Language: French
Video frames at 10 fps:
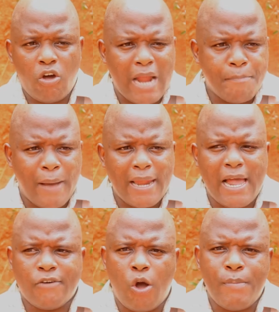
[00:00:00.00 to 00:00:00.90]
On en parlait
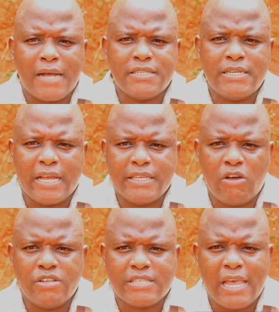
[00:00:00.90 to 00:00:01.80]
encore mardi
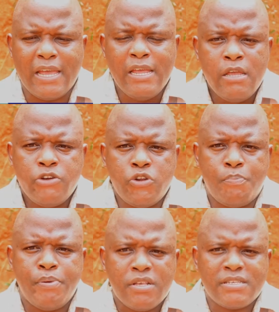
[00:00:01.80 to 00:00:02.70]
dernier. On essayait de
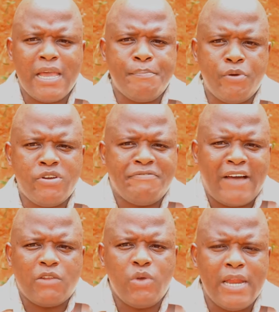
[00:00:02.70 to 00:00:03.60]
peser un peu,
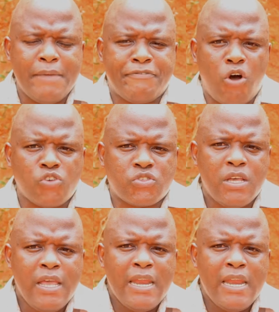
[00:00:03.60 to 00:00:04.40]
d'évaluer les forces,